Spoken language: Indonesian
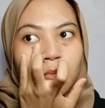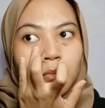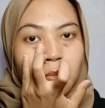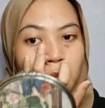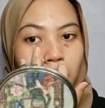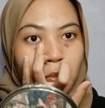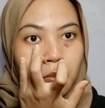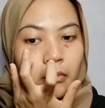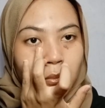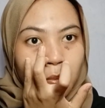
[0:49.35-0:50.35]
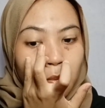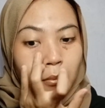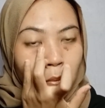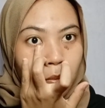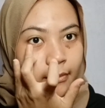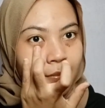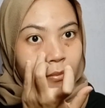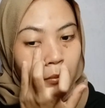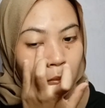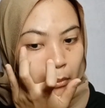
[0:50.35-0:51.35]
nah aku pakai
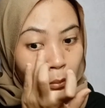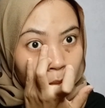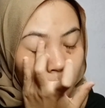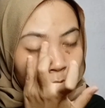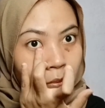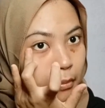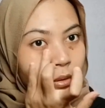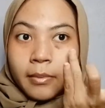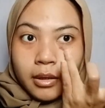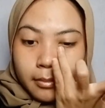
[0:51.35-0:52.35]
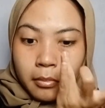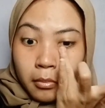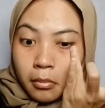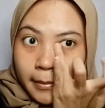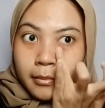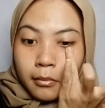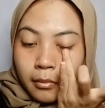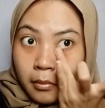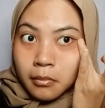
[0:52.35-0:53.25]
yang shade nya mocha frappe